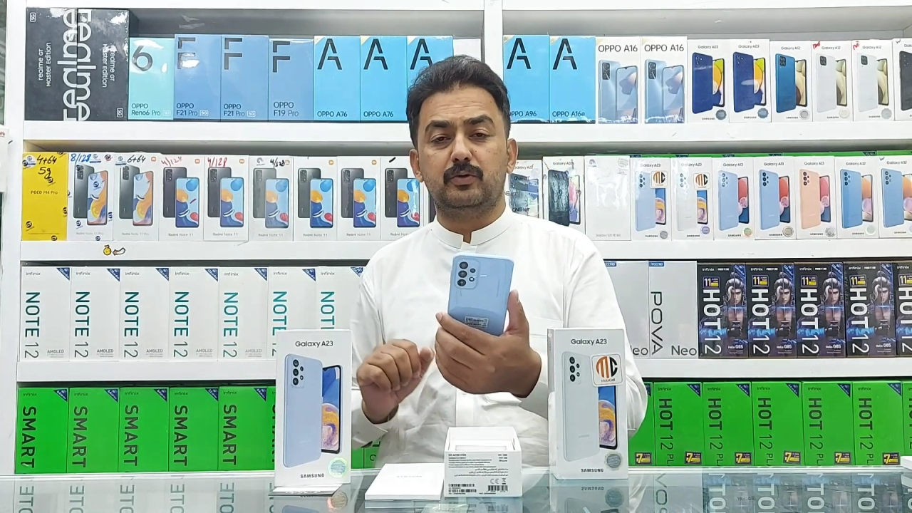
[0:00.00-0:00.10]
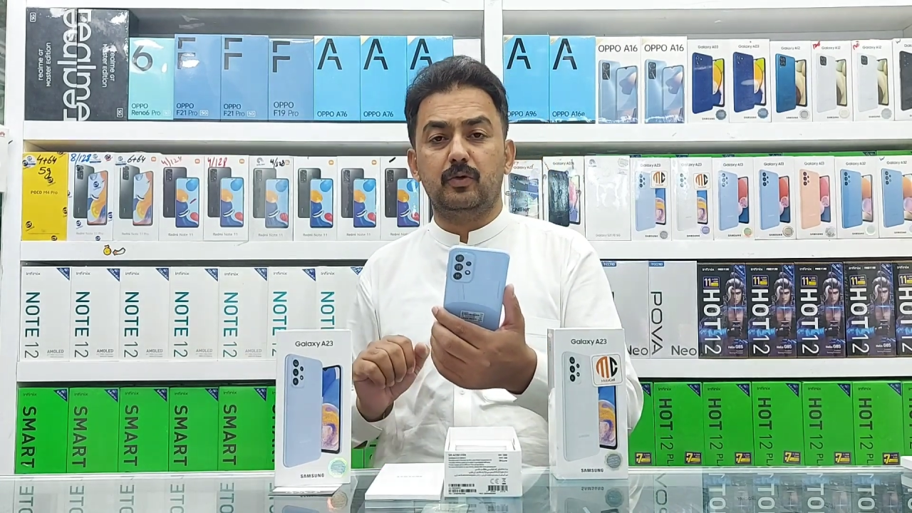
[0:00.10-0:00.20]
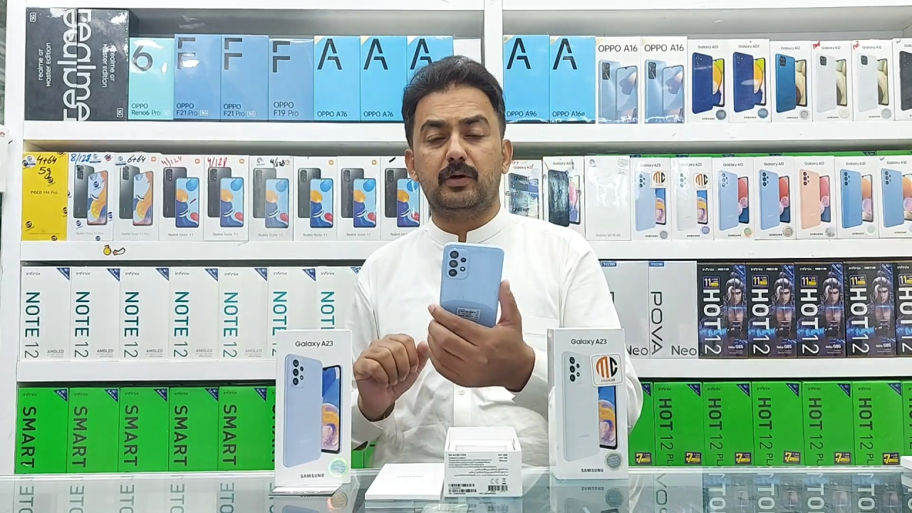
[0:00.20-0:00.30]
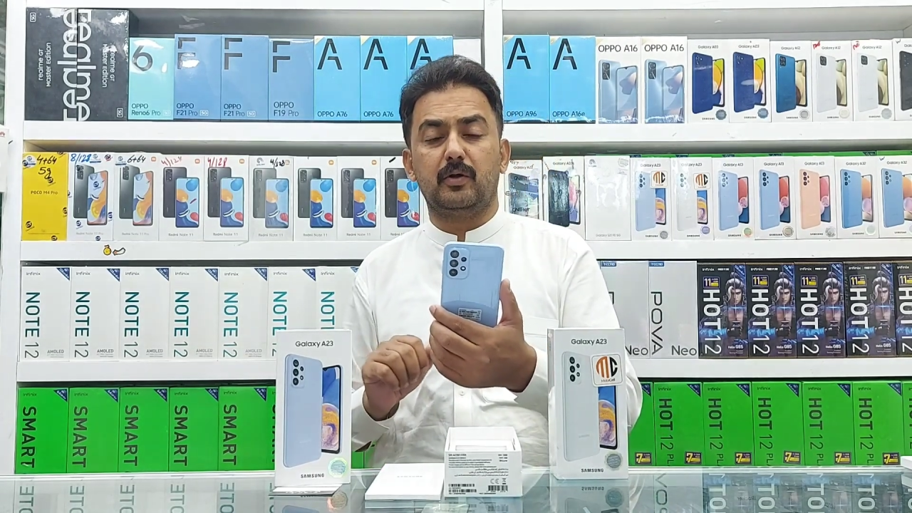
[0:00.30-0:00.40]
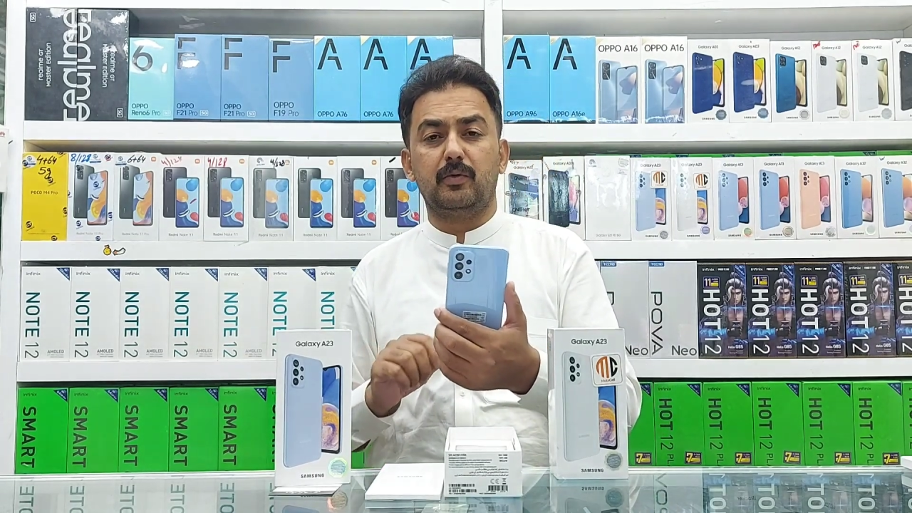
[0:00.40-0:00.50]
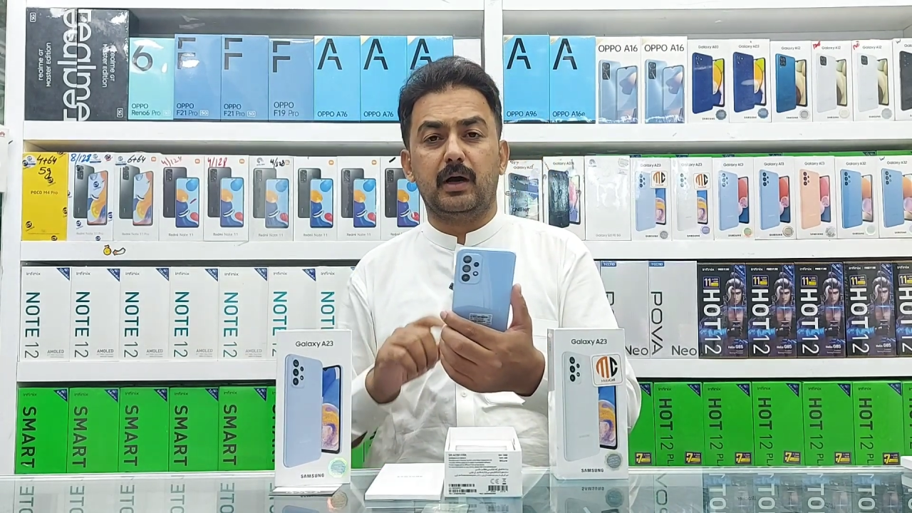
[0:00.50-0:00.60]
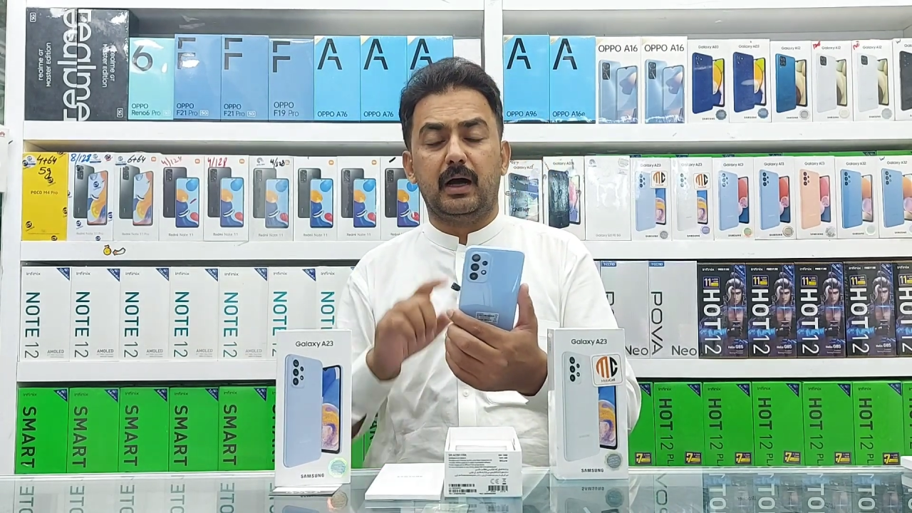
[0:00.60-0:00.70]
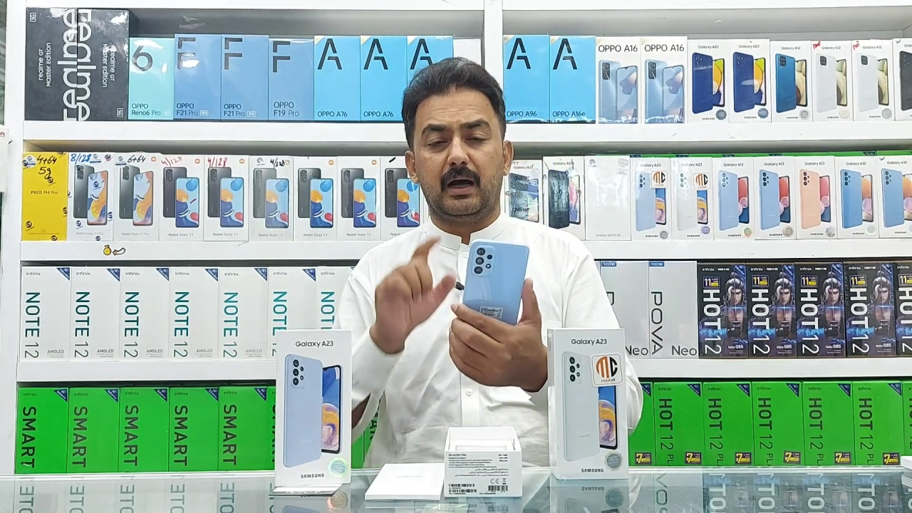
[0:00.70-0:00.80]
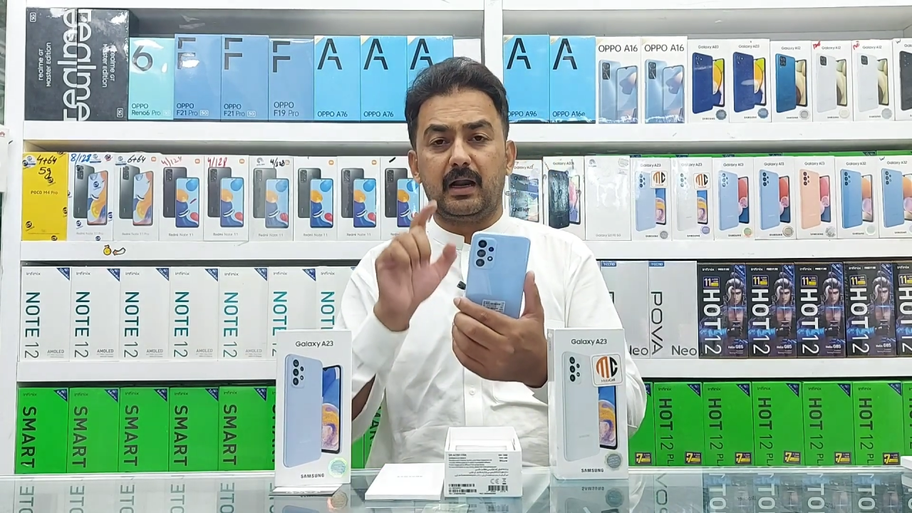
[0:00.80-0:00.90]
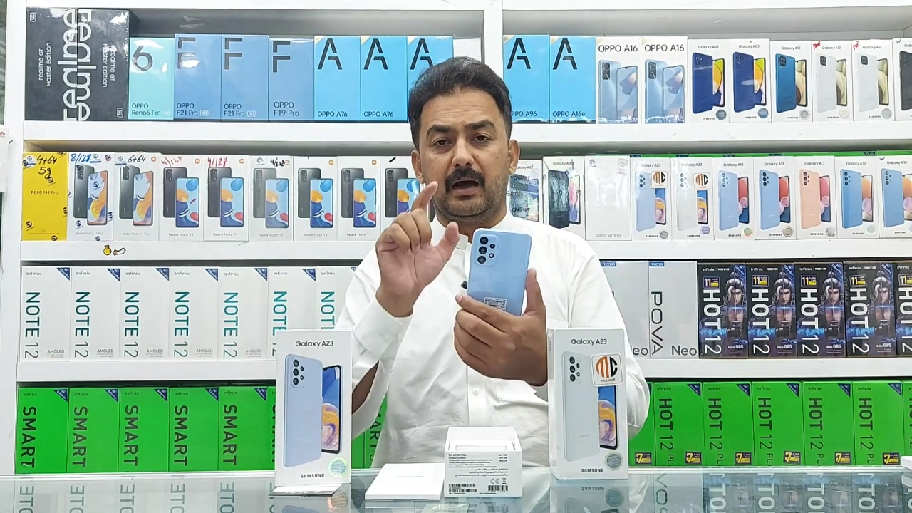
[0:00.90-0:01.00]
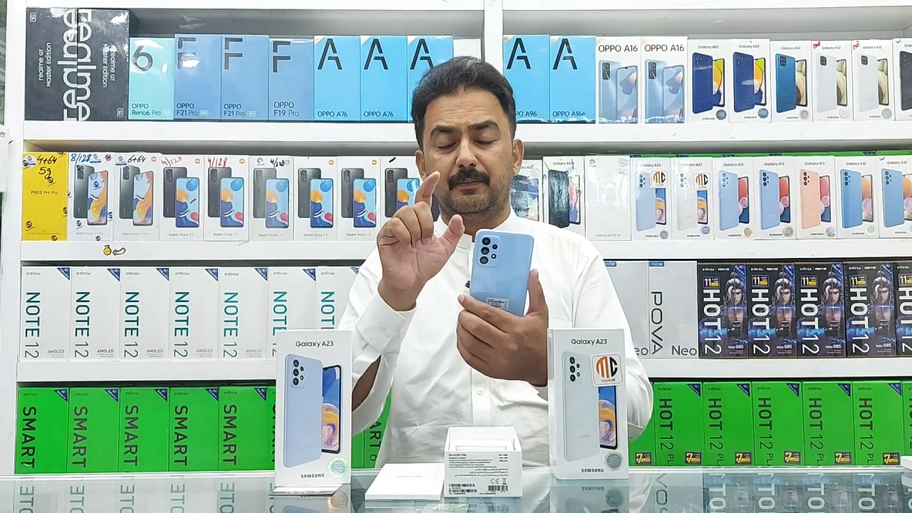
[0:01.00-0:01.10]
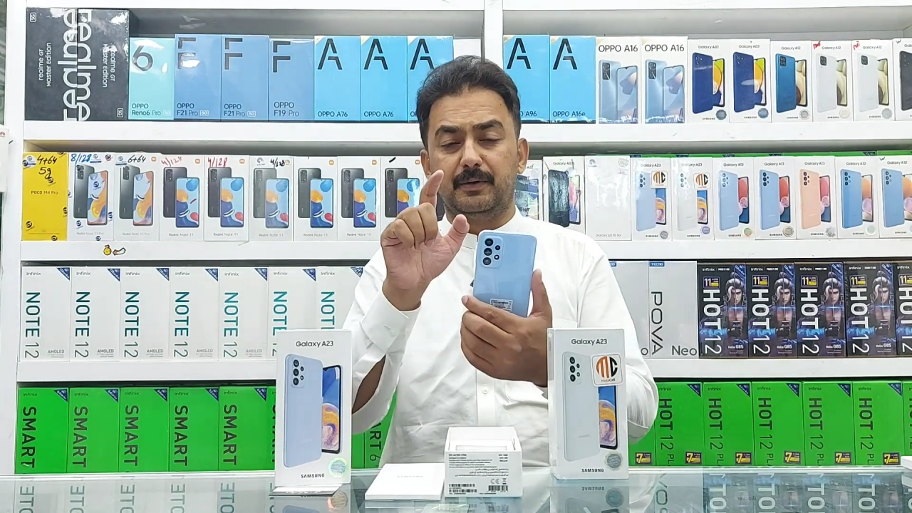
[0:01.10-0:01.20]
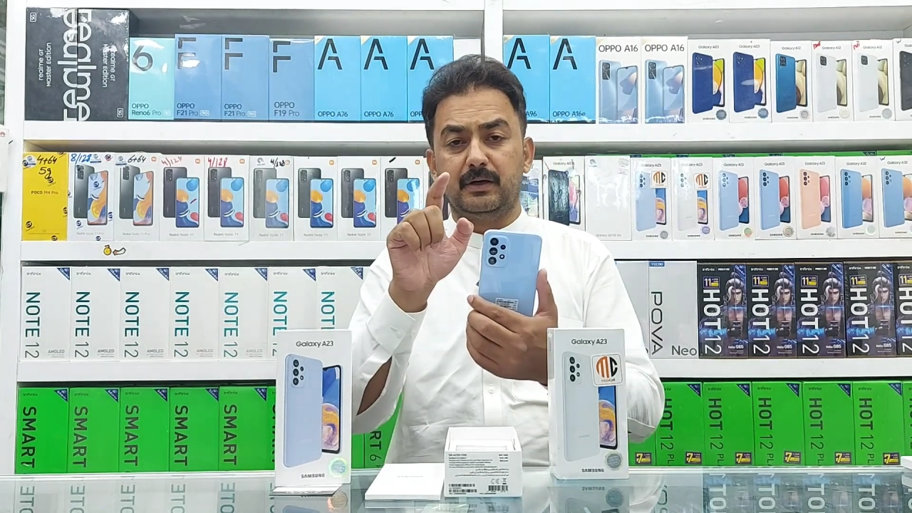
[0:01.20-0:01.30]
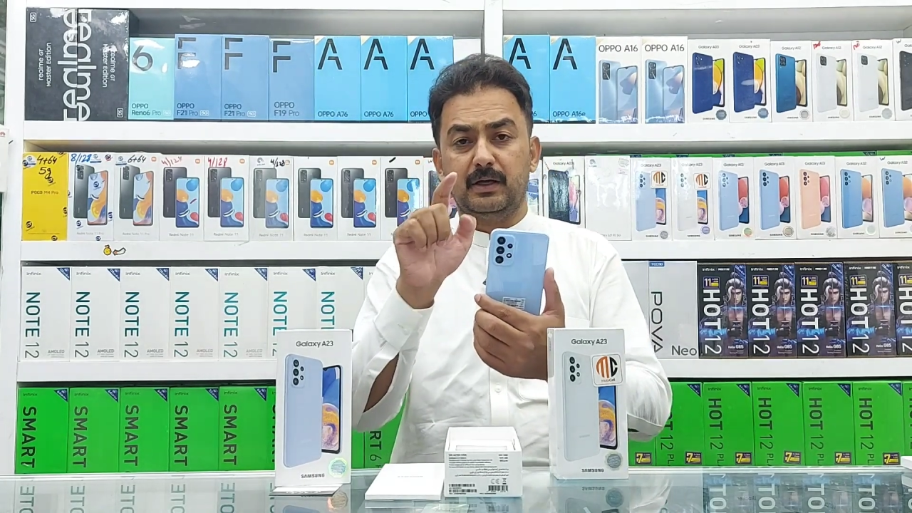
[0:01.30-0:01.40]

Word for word: दूर करूँगा अगर आप